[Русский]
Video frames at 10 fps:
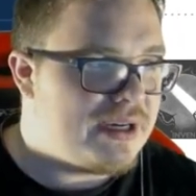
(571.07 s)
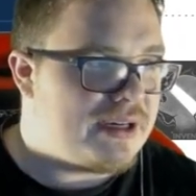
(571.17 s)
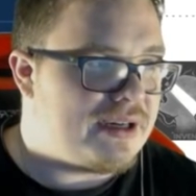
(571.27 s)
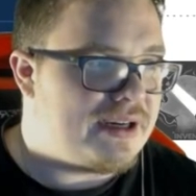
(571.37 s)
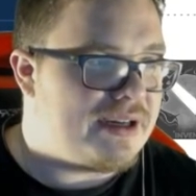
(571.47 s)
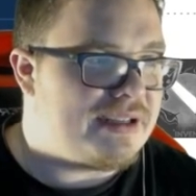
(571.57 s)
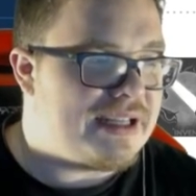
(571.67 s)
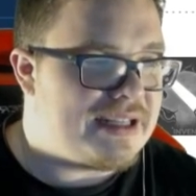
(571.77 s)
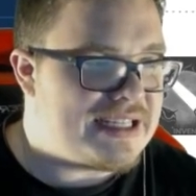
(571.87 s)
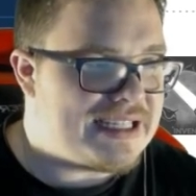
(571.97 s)
э,
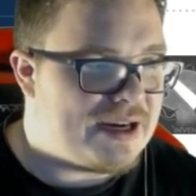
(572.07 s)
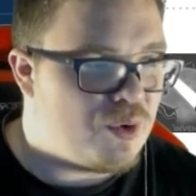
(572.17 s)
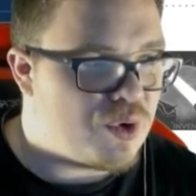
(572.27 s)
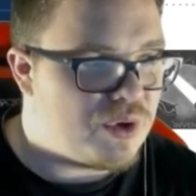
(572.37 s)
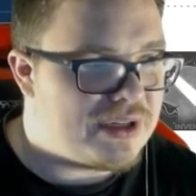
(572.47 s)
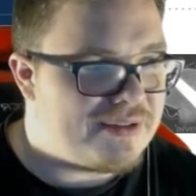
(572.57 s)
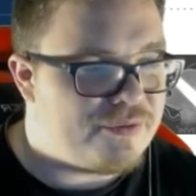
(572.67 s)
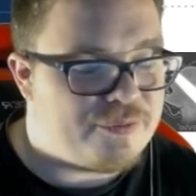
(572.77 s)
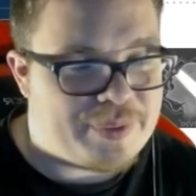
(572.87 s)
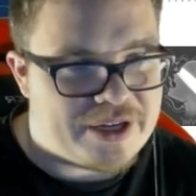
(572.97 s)
нанося урон
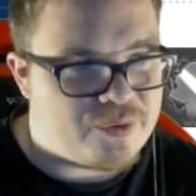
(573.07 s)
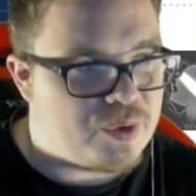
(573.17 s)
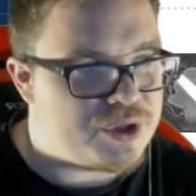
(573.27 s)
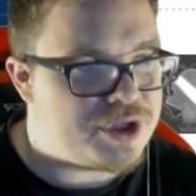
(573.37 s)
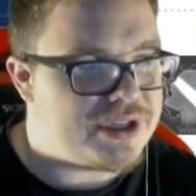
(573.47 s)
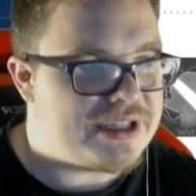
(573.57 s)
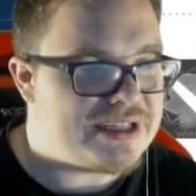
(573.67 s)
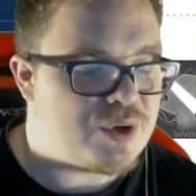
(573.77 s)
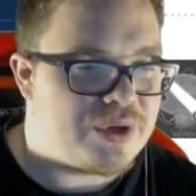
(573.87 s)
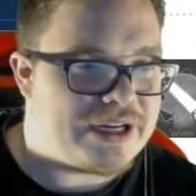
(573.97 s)
в первую очередь,
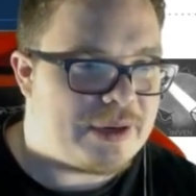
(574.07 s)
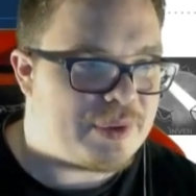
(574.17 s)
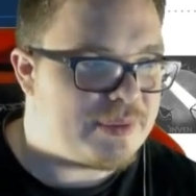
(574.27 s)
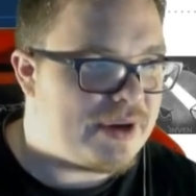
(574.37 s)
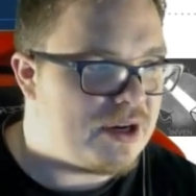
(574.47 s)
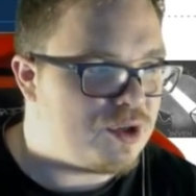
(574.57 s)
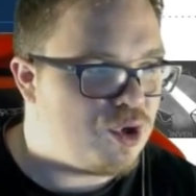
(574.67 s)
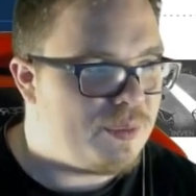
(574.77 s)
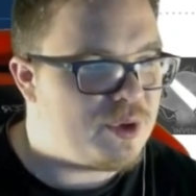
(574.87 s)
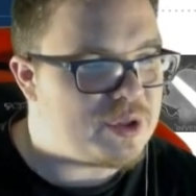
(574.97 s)
насколько я понимаю,
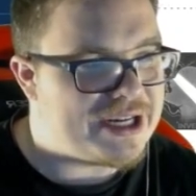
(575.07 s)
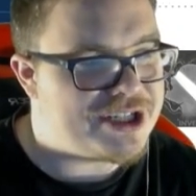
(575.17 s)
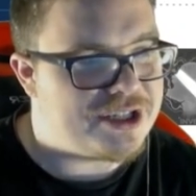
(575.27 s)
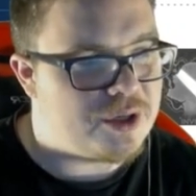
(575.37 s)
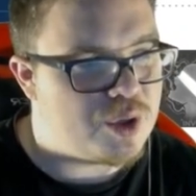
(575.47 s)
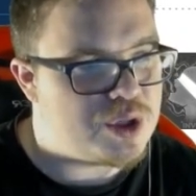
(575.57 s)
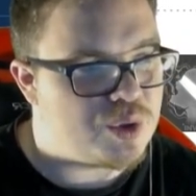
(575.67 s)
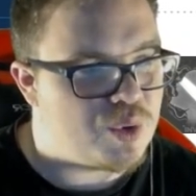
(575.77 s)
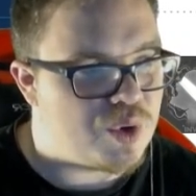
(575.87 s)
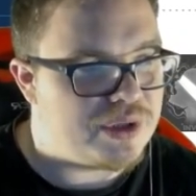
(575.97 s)
льдом, но также
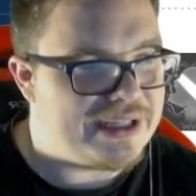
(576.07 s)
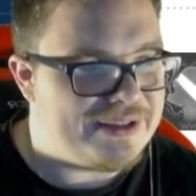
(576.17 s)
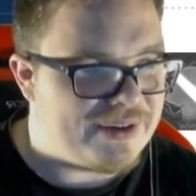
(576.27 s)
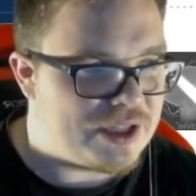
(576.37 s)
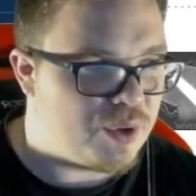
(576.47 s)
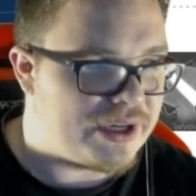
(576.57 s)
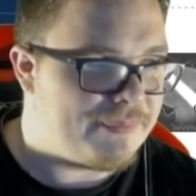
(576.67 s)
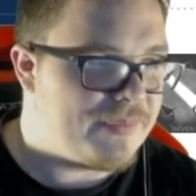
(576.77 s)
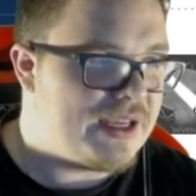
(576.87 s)
наносит урон и водой